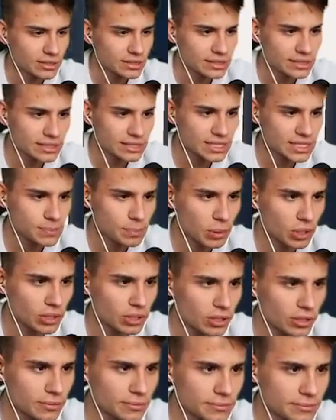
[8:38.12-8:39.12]
więc jest
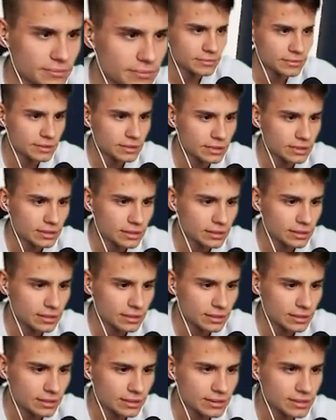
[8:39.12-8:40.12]
spoko.
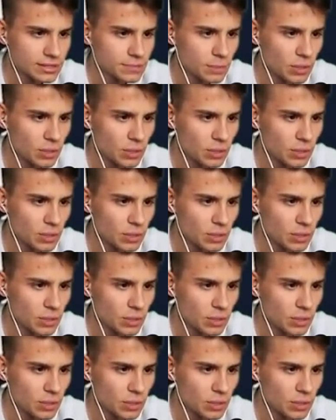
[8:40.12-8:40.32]
Jest